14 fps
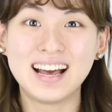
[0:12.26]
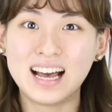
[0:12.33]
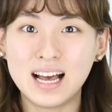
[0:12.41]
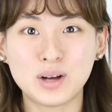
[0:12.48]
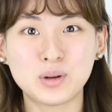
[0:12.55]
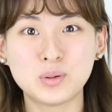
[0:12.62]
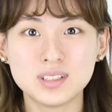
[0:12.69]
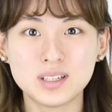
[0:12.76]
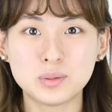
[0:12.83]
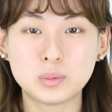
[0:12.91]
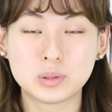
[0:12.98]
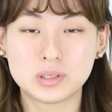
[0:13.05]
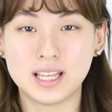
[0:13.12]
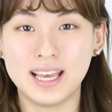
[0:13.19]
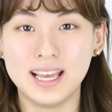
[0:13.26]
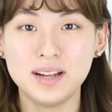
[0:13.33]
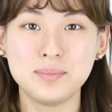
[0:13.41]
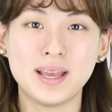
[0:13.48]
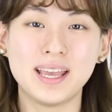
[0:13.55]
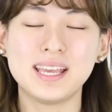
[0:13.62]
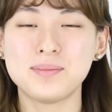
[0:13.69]
하코냥 모델
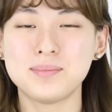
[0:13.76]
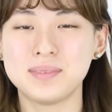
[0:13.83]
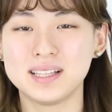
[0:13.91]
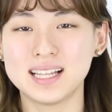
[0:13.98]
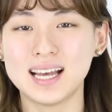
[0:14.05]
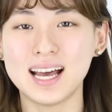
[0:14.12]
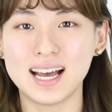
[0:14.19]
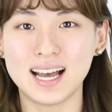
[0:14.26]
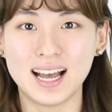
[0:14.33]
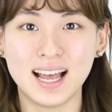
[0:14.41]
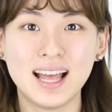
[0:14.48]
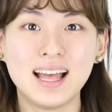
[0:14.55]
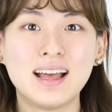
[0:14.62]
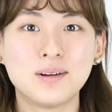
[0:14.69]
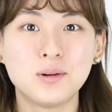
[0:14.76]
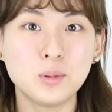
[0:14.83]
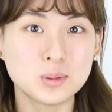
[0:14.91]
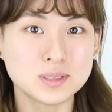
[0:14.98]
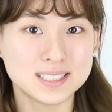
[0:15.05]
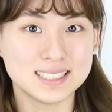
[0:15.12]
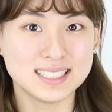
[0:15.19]
메이입니다.
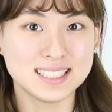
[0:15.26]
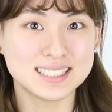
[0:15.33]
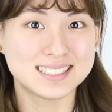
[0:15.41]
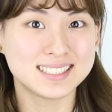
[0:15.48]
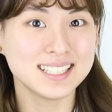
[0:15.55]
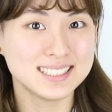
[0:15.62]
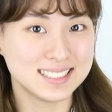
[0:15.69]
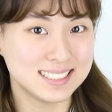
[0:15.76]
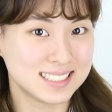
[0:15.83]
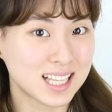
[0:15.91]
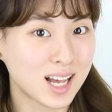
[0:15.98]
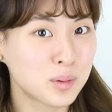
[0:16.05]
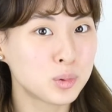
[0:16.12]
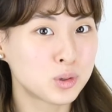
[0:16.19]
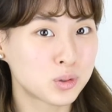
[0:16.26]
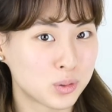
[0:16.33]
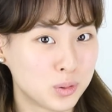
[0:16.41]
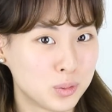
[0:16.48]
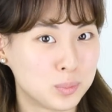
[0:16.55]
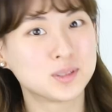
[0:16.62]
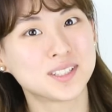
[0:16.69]
혹시 세시
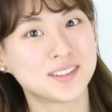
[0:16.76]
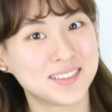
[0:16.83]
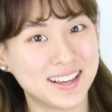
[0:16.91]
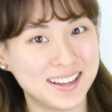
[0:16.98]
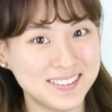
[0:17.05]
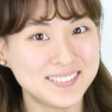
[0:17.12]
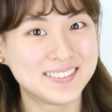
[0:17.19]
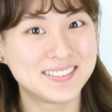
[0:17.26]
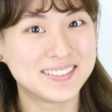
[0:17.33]
3호로 보셨나요?